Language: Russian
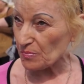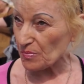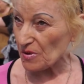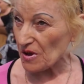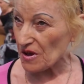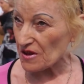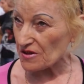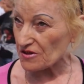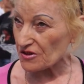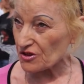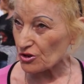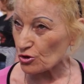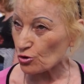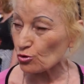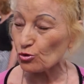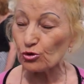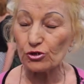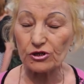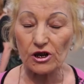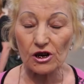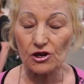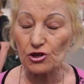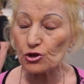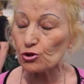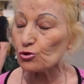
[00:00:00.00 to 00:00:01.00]
пенсию.
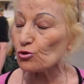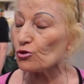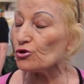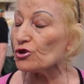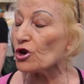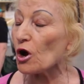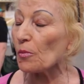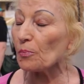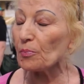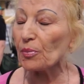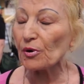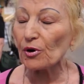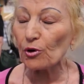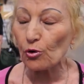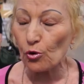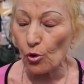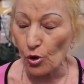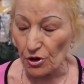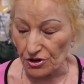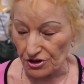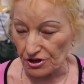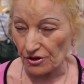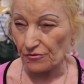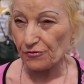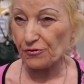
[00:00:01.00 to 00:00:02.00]
Так что я
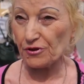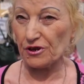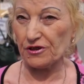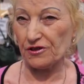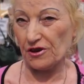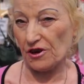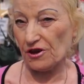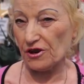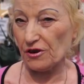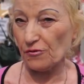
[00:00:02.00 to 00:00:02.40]
против этой